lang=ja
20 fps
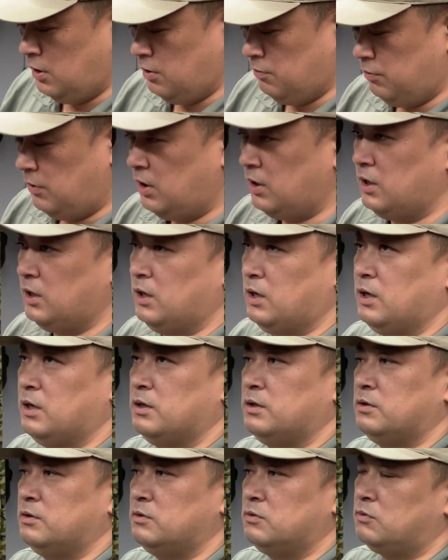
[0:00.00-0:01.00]
ま
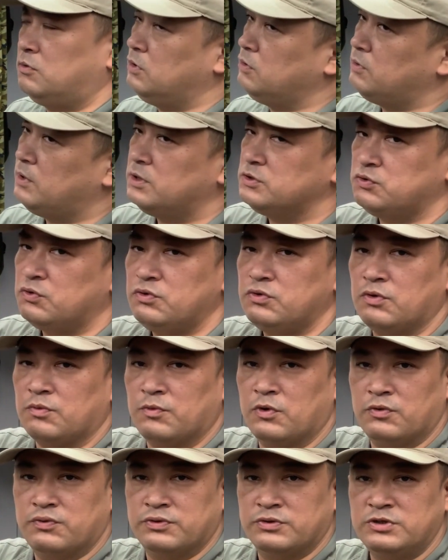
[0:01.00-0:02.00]
あこれはちょっと
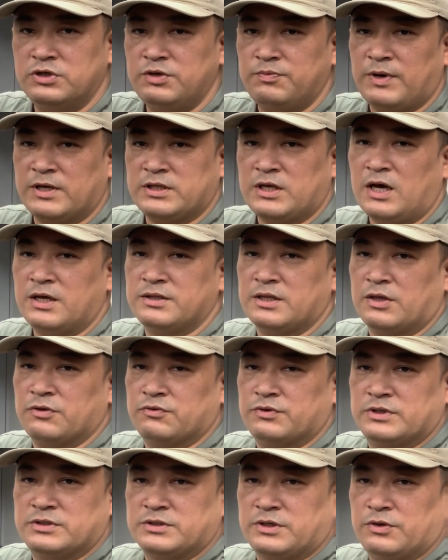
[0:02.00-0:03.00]
もう古いパターンな
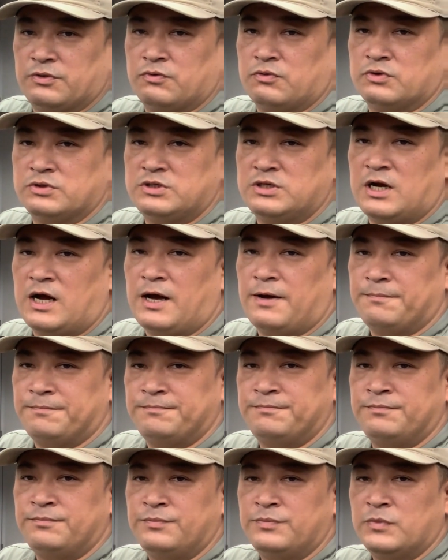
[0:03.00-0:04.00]
のですけど、こちら、
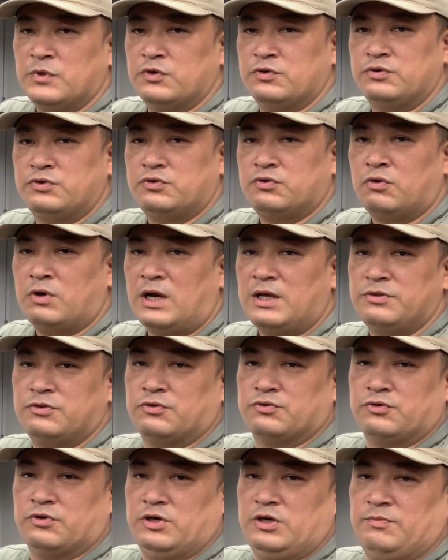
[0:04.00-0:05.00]

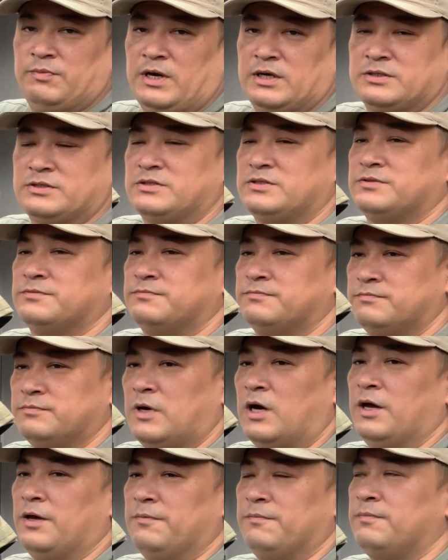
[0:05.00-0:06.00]
ウッドランドと言います。
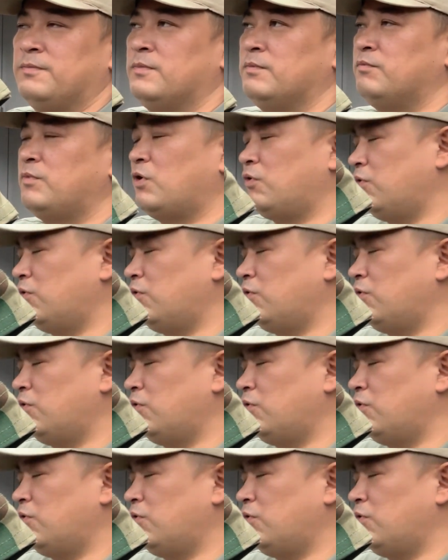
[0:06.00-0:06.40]
はいま